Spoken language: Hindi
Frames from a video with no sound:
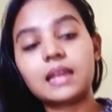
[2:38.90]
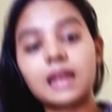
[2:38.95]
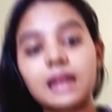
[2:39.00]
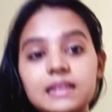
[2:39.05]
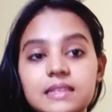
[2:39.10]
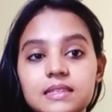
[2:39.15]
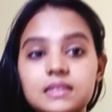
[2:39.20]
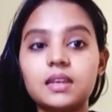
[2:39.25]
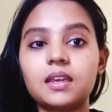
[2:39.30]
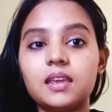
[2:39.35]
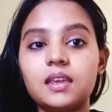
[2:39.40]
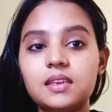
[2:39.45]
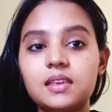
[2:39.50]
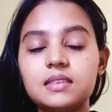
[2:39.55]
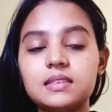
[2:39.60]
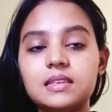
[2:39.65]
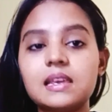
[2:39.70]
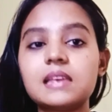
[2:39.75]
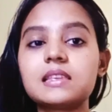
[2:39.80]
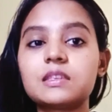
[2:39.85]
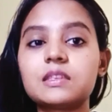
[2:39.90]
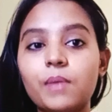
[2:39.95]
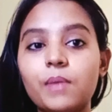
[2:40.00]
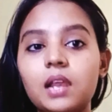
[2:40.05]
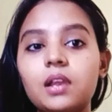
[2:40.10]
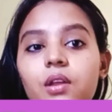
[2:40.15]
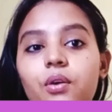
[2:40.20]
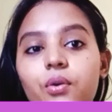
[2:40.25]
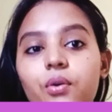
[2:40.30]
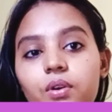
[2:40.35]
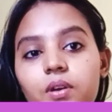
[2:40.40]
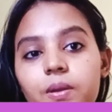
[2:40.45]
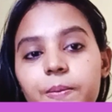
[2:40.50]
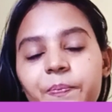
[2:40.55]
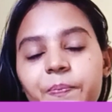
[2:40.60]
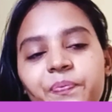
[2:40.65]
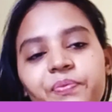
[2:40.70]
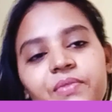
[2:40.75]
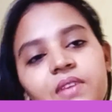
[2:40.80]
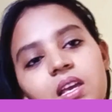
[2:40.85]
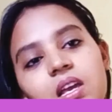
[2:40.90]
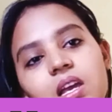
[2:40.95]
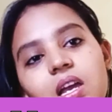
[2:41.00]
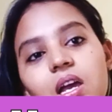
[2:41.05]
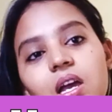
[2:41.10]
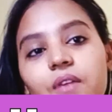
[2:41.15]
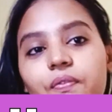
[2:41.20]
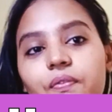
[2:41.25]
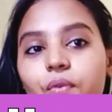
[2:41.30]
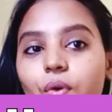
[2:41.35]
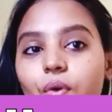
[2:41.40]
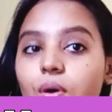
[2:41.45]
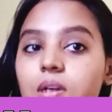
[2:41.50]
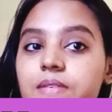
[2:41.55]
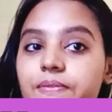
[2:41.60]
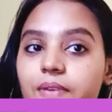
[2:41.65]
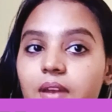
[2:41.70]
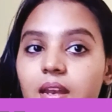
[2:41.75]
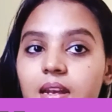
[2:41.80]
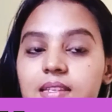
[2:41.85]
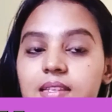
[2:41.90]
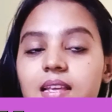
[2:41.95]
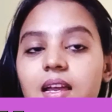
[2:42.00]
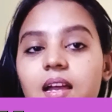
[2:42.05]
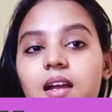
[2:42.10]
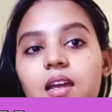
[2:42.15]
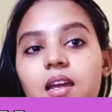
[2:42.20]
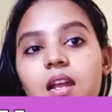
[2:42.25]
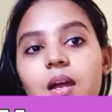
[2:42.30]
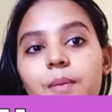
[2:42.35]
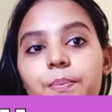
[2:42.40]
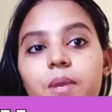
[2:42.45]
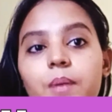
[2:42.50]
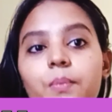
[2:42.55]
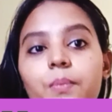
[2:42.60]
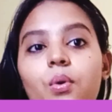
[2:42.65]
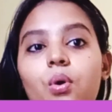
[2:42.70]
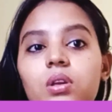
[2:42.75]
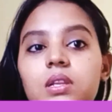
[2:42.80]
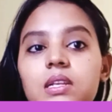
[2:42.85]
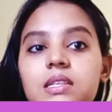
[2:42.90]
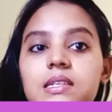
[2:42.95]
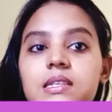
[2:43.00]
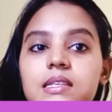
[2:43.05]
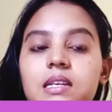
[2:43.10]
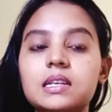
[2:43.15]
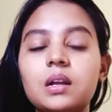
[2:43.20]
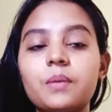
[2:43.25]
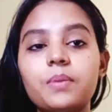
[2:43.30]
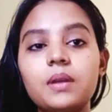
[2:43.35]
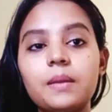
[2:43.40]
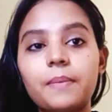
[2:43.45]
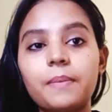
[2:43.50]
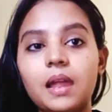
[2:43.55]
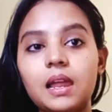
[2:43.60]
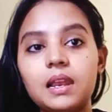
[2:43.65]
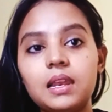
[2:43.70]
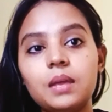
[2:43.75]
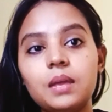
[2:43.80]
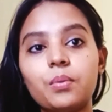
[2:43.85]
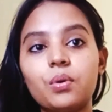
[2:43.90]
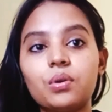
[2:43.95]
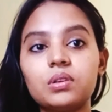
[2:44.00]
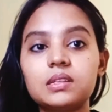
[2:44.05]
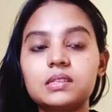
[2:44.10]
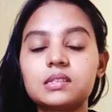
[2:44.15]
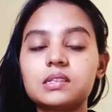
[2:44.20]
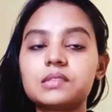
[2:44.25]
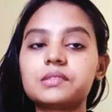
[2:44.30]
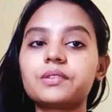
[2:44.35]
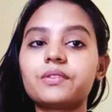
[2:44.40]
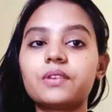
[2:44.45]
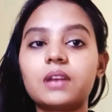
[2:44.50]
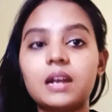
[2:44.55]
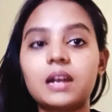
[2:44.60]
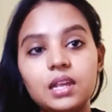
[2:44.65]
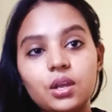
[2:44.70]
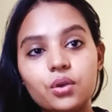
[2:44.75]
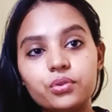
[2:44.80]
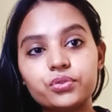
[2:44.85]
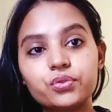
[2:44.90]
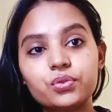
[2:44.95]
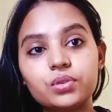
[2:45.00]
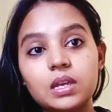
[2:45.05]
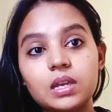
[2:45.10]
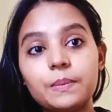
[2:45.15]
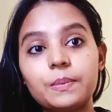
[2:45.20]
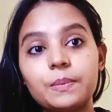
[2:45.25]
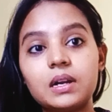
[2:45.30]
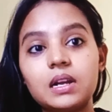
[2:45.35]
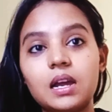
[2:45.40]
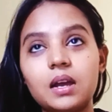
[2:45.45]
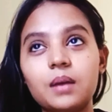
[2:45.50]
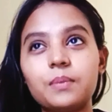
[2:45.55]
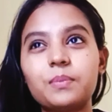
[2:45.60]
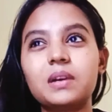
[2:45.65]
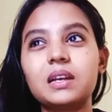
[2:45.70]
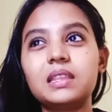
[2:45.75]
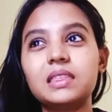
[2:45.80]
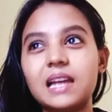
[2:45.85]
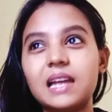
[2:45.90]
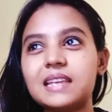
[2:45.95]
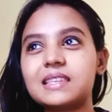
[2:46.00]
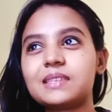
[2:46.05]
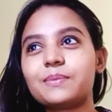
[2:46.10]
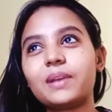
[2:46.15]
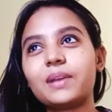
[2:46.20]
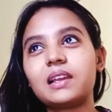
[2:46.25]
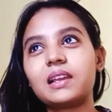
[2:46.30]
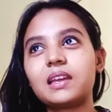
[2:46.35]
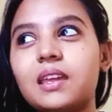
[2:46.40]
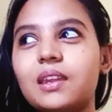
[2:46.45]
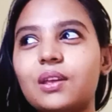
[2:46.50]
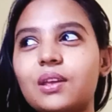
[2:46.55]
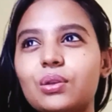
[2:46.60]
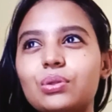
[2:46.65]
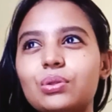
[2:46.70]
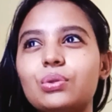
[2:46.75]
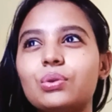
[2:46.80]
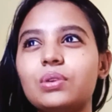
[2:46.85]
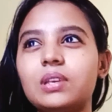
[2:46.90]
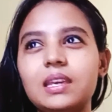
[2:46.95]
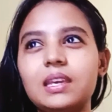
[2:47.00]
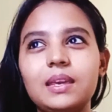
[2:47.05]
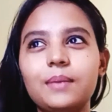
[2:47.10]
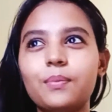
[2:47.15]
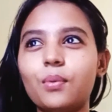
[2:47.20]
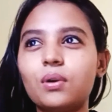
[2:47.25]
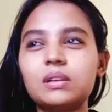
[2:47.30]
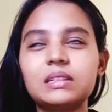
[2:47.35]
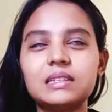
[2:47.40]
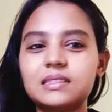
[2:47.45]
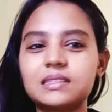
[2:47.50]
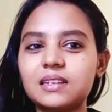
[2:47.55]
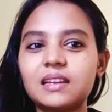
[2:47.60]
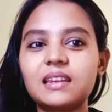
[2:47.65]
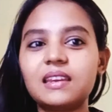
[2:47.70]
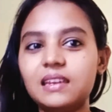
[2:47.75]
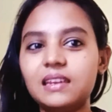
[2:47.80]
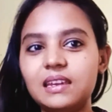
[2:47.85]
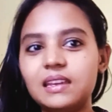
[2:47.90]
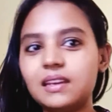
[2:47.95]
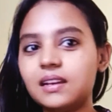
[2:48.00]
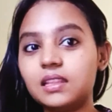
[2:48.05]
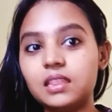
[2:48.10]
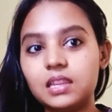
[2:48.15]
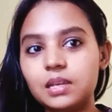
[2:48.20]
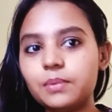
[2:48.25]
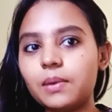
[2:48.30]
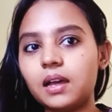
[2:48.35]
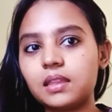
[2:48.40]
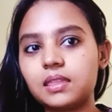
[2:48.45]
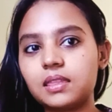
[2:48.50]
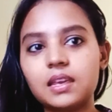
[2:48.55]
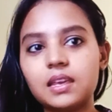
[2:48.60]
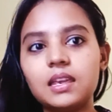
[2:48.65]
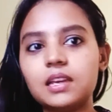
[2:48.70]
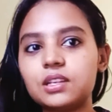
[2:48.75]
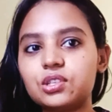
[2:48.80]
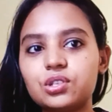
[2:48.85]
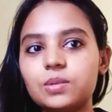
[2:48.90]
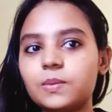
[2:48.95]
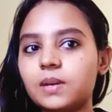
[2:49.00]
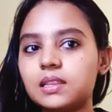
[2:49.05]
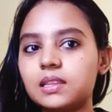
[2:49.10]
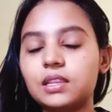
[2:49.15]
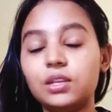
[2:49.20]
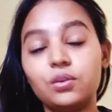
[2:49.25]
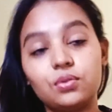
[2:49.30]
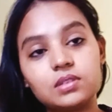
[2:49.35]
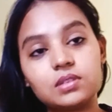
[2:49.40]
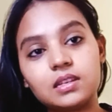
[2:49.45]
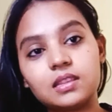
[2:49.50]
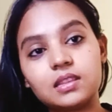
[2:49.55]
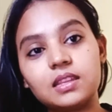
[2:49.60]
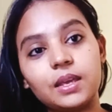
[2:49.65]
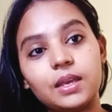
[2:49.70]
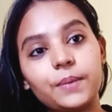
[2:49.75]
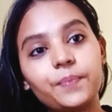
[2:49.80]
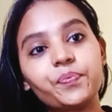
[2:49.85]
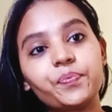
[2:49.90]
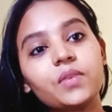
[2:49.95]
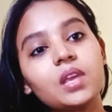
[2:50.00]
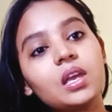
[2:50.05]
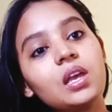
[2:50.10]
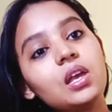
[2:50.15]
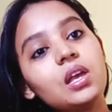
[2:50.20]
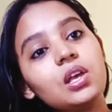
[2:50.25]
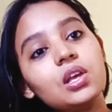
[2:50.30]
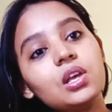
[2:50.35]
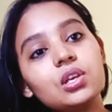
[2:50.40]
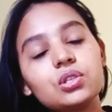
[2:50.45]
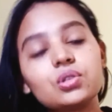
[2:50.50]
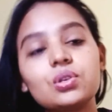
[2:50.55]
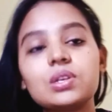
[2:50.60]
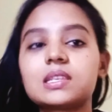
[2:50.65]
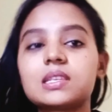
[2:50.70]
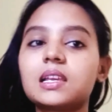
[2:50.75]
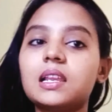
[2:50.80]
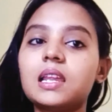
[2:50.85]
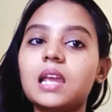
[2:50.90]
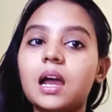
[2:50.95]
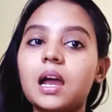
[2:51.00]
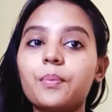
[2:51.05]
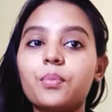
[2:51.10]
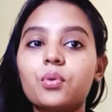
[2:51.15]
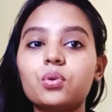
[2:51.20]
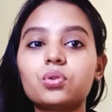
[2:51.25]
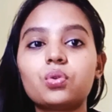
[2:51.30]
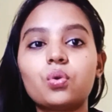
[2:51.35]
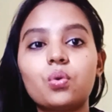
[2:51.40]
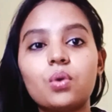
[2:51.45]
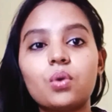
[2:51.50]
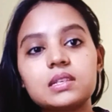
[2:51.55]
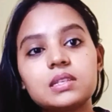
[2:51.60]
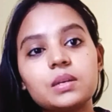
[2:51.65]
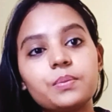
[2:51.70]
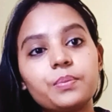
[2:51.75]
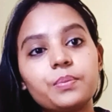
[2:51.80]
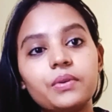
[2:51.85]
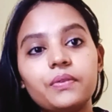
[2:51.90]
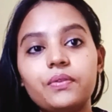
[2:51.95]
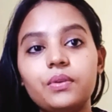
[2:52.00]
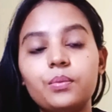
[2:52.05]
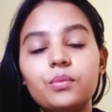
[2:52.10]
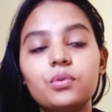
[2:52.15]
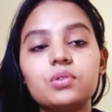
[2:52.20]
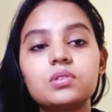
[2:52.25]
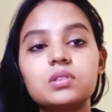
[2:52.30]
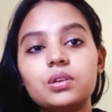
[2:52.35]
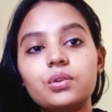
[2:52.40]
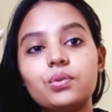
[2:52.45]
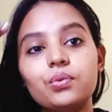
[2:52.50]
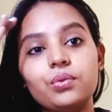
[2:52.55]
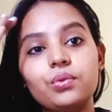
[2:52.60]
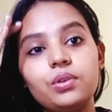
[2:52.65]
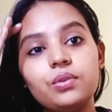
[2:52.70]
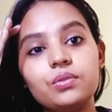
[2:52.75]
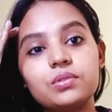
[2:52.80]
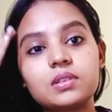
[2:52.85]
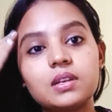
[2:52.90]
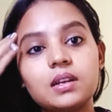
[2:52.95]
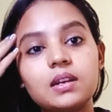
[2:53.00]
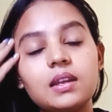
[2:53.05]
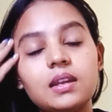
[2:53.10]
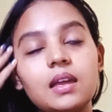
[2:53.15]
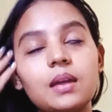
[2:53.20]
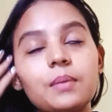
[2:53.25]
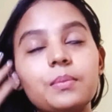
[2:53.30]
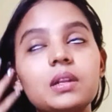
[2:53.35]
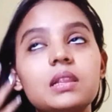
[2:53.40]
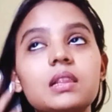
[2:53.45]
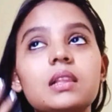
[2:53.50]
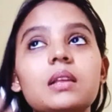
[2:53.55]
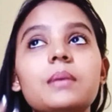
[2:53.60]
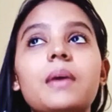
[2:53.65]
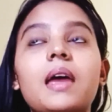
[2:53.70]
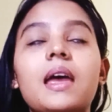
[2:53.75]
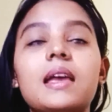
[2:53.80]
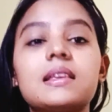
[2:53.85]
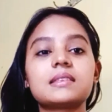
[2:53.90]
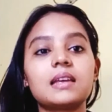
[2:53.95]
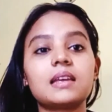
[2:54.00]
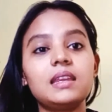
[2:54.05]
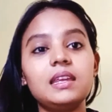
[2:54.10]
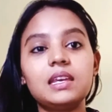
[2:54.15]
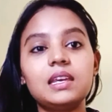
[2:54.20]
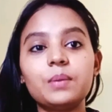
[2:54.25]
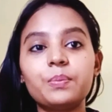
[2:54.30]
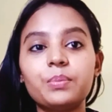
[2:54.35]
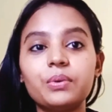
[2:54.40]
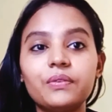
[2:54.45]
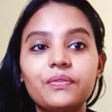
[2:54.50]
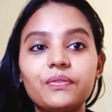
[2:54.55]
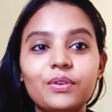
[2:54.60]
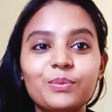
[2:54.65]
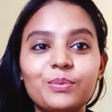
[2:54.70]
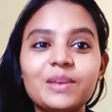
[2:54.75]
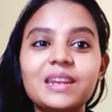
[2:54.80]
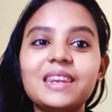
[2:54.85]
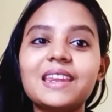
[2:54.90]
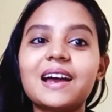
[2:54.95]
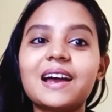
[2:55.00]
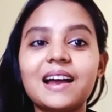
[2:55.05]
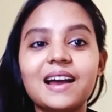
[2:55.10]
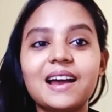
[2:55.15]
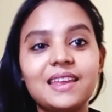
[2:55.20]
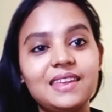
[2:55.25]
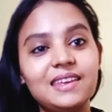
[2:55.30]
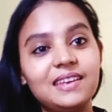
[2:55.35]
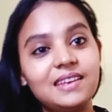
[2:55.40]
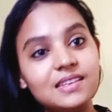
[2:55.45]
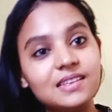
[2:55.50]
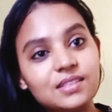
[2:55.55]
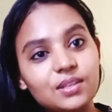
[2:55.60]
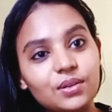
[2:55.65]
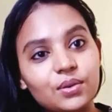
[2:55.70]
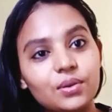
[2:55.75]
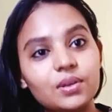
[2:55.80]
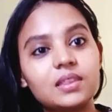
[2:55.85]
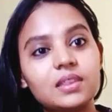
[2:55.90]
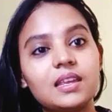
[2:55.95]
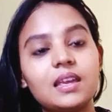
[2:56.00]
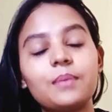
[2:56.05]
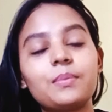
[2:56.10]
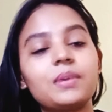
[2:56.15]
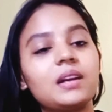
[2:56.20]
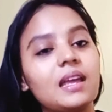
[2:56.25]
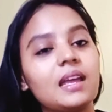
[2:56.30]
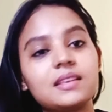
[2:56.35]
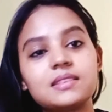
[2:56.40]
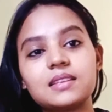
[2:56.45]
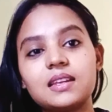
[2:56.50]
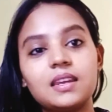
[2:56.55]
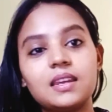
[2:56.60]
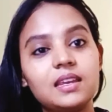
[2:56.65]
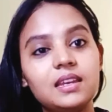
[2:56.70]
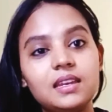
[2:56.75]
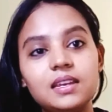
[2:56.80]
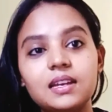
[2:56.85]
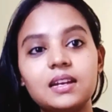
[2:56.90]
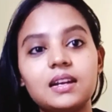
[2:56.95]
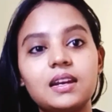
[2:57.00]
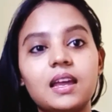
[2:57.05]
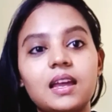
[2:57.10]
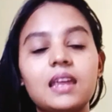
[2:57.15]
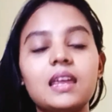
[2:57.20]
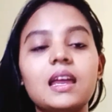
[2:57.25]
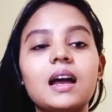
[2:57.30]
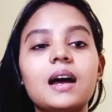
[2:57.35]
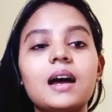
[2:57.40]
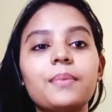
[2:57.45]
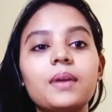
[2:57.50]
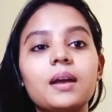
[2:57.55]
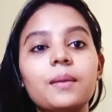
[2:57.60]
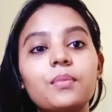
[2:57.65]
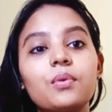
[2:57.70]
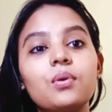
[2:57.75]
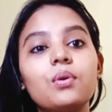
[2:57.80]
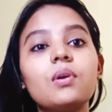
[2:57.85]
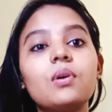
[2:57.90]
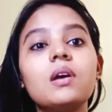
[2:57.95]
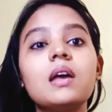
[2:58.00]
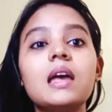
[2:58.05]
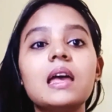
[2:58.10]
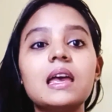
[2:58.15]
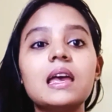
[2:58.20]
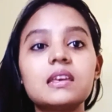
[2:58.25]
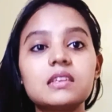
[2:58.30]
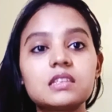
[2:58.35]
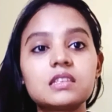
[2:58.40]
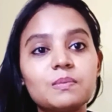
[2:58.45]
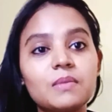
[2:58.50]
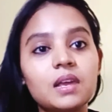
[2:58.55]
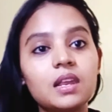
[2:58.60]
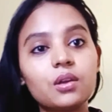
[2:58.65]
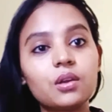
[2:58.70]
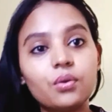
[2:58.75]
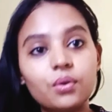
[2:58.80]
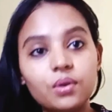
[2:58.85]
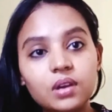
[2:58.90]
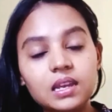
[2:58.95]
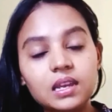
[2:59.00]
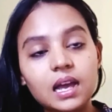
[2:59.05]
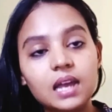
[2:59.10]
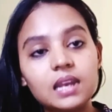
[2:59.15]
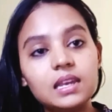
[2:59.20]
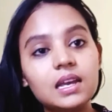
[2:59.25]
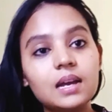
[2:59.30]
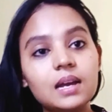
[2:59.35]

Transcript: नेक्स्ट इज़ स्मेल गुड अफकोर्स फ्रेंड्स अगर आपने बहुत अच्छे से कपड़े पहन लिए बहुत अच्छे से रेडी हो चुके हैं बट आप गंदा स्मेल कर रहे हो तो ये बहुत अच्छा नहीं है गंदी बात है ये अच्छी बात नहीं हो सकती है सो so, इसके लिए आपको थोड़ा सा परफ्यूम को ज़रूर यूज़ करना है मतलब ऐसा नहीं कि परफ्यूम में नहाने की ज़रूरत है बट ऐसा नहीं करना है यहाँ पे आपको स्मेल गुड यानी